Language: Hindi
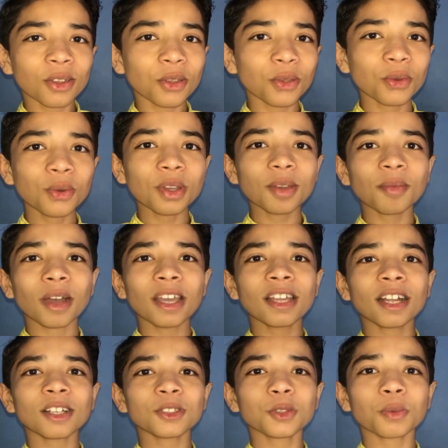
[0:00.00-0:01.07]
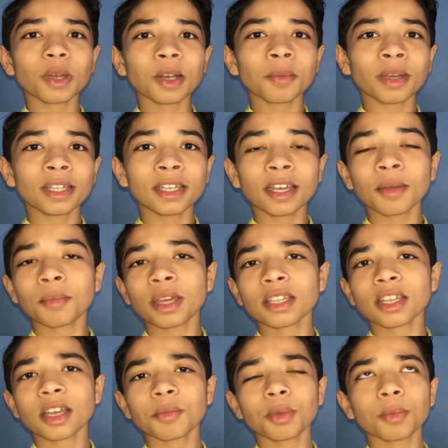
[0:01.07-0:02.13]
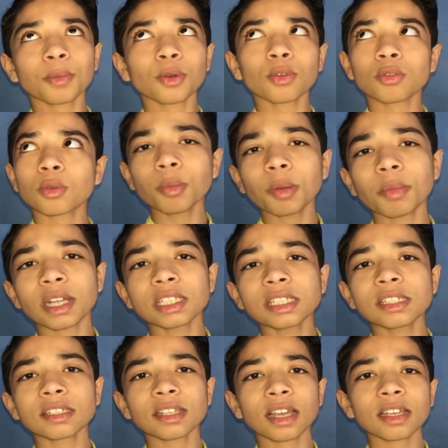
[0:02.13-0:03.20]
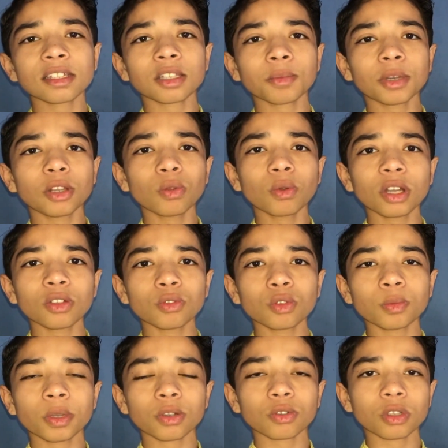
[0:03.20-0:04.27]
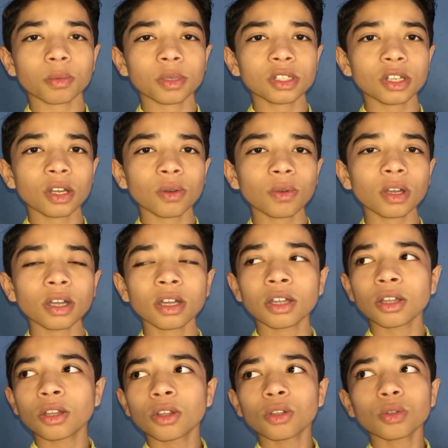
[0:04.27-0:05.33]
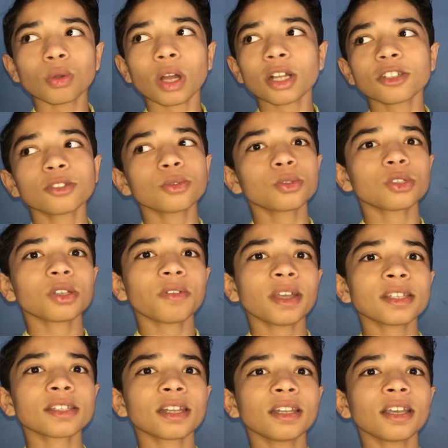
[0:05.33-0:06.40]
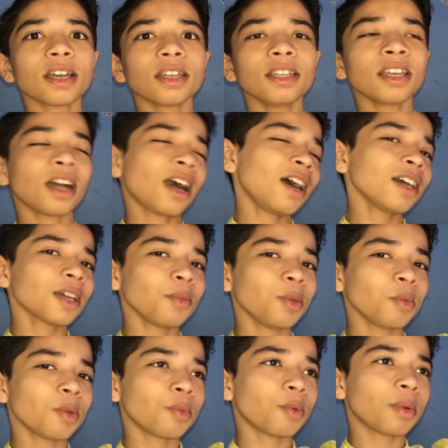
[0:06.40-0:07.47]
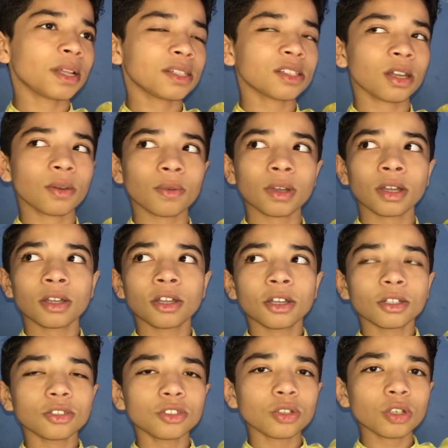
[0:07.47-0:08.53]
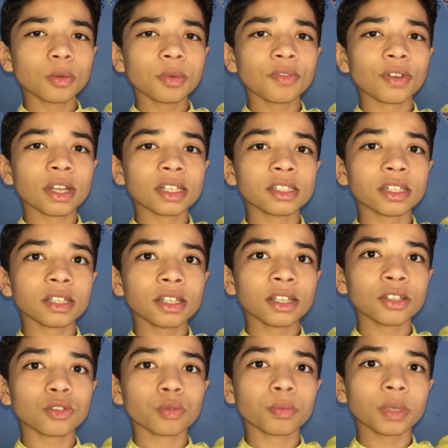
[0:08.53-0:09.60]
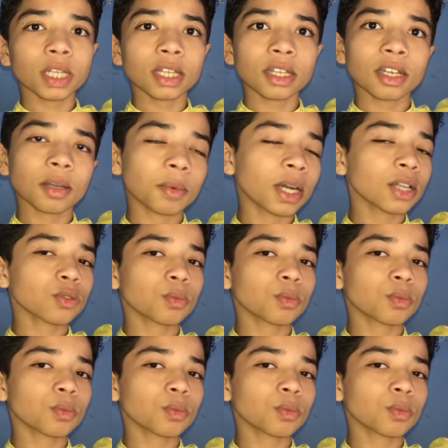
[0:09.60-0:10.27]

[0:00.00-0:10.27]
क्योंकि भाई आज तुम्हारे भाई का है मैथ का पेपर और मैं बाजी से जा समझ लूँगा जो जो मेरे को समझना होगा तो आज तो कुछ रिवाइज करने का नहीं है आके भी मैं मोबाइल चलाऊँगा तो चलो अभी फ़िलहाल चलते हैं जुम्मे की नमाज़